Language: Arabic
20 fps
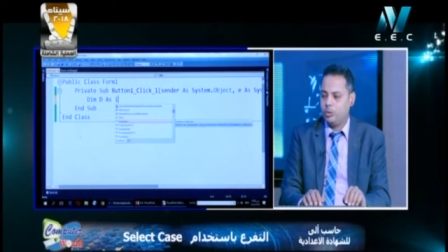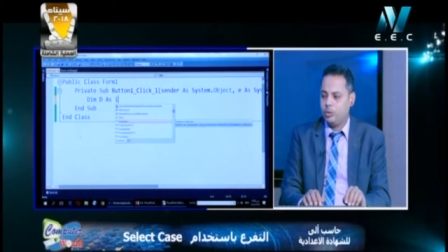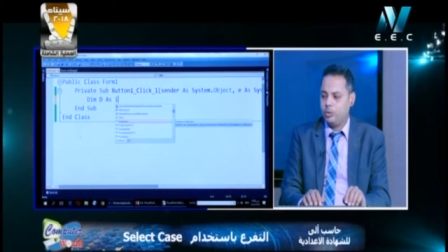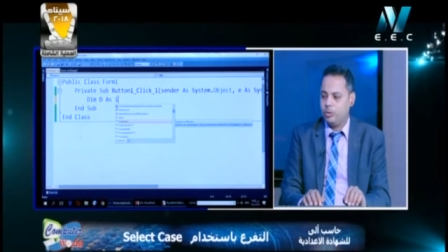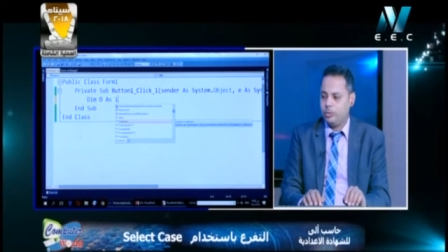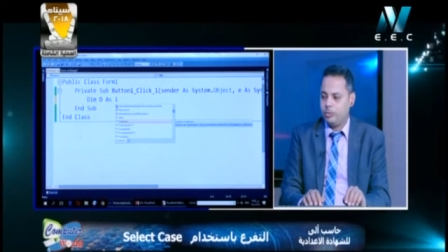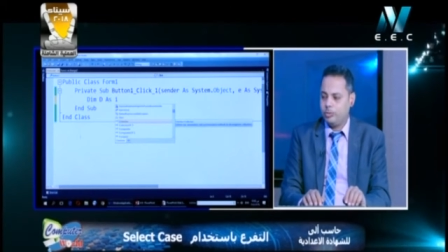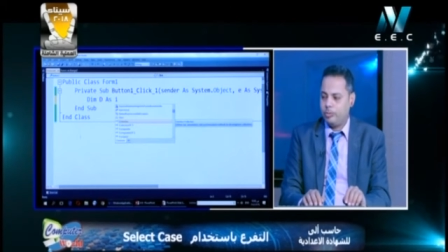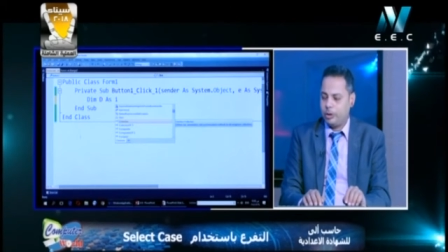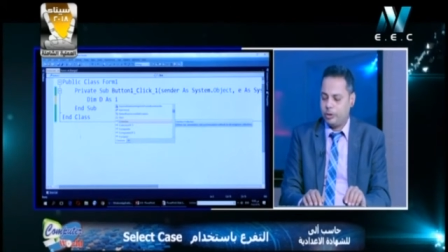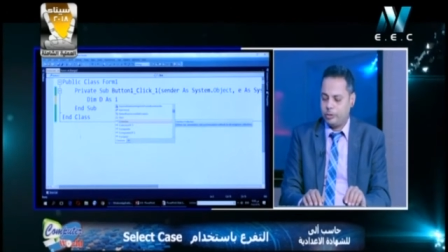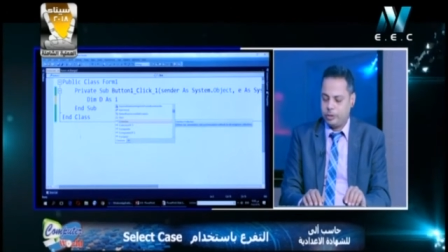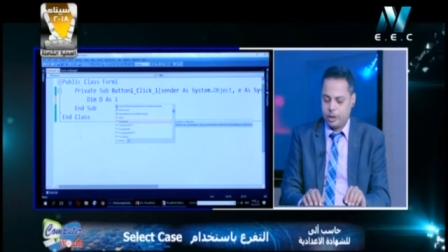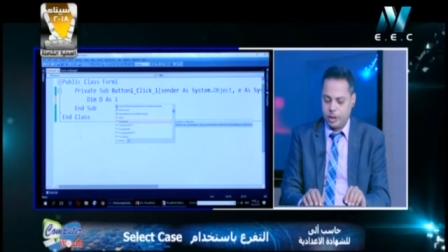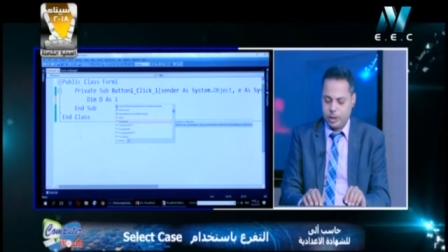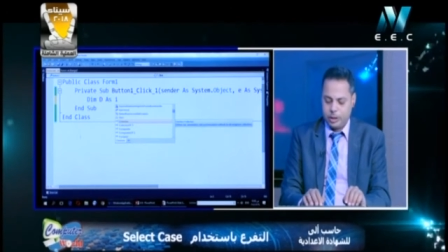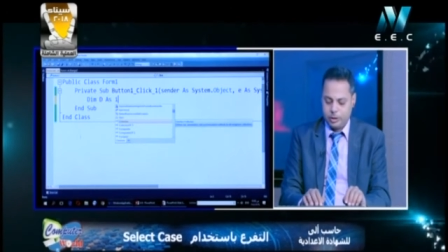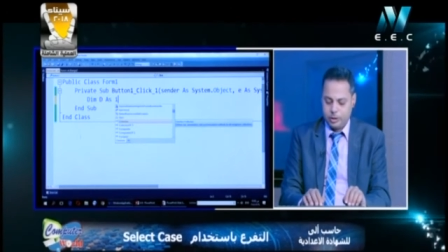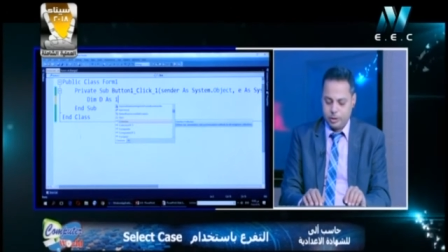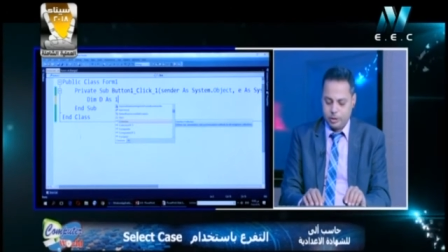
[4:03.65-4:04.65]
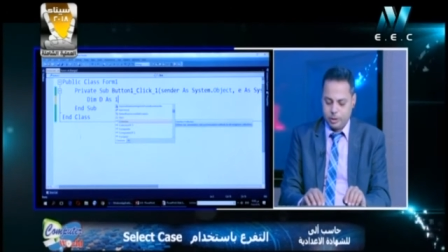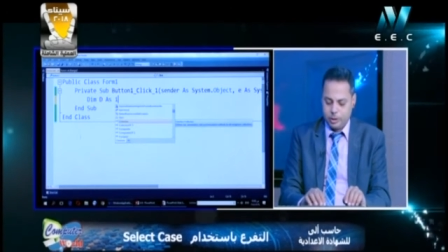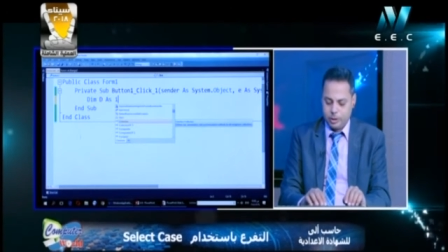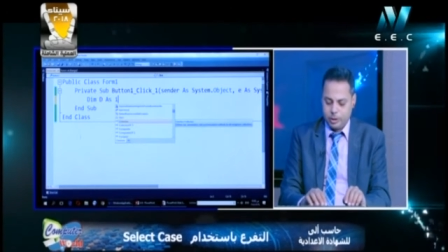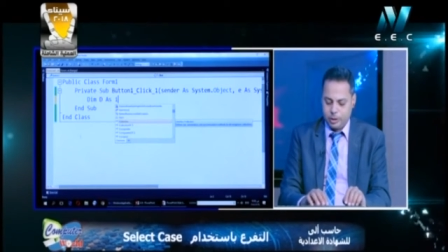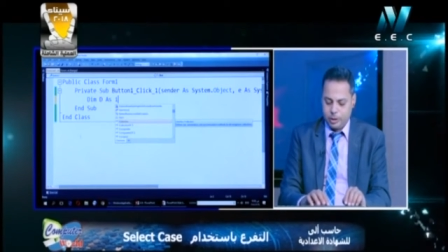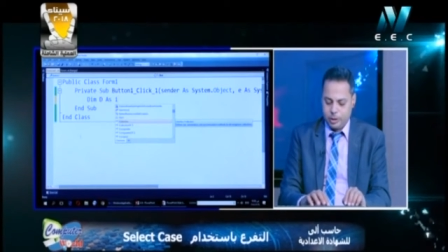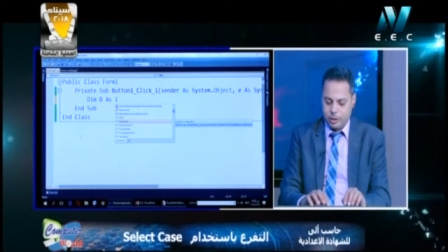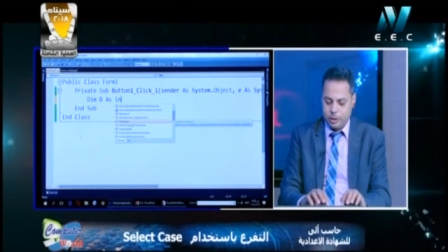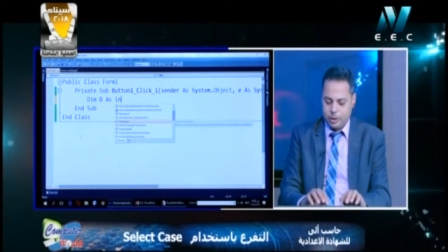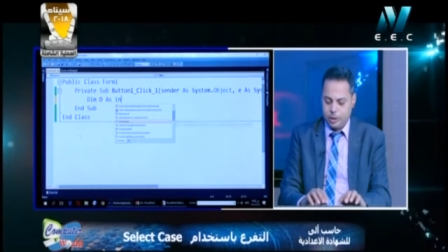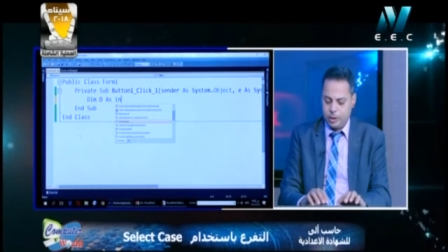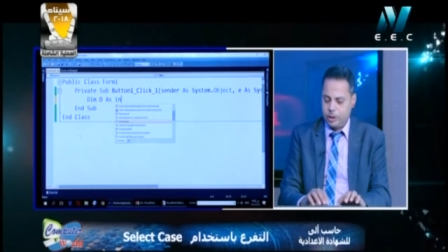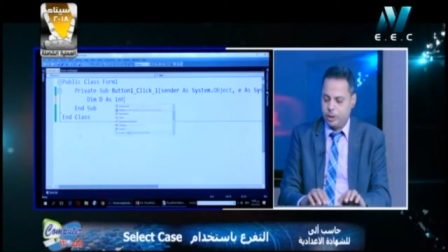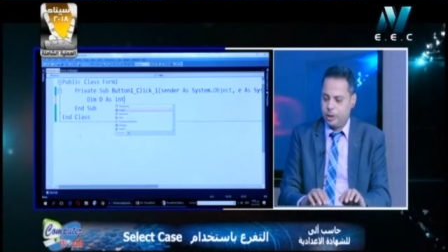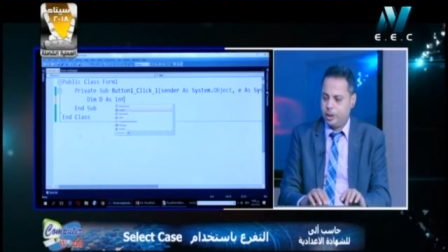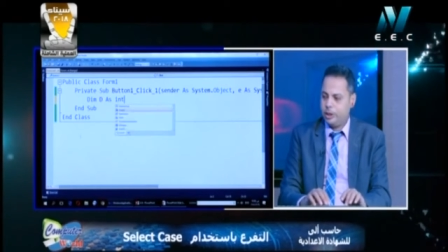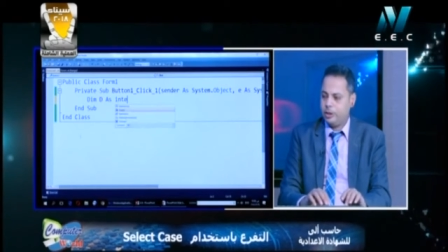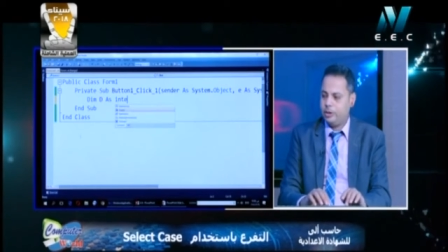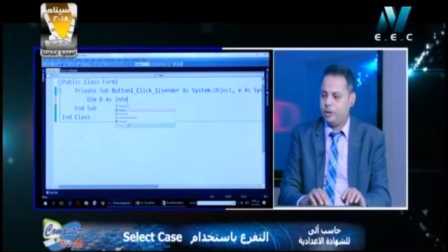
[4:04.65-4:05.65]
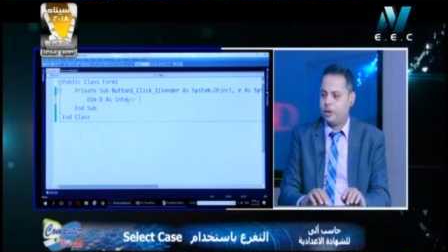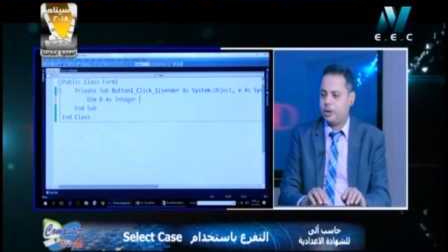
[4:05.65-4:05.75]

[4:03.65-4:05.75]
مثلا انتجر